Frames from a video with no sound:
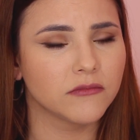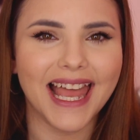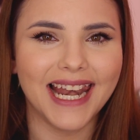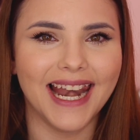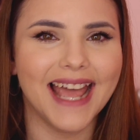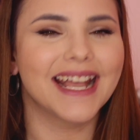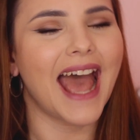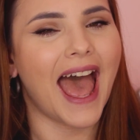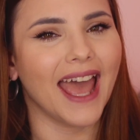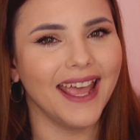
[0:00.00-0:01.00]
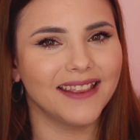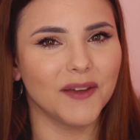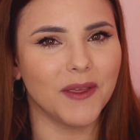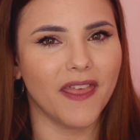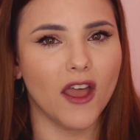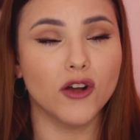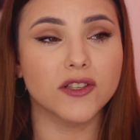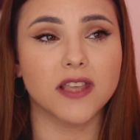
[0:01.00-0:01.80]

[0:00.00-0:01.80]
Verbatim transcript: Dale like a este video,